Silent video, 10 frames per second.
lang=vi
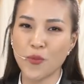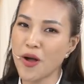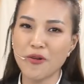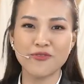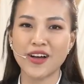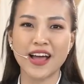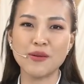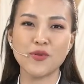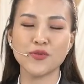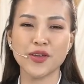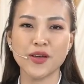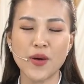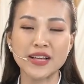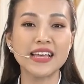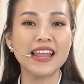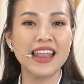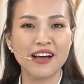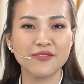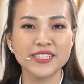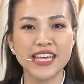cũng không phải là một chuyện quá xa
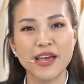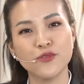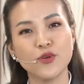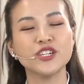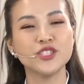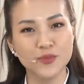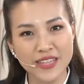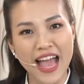lạ với chị em phụ nữ chúng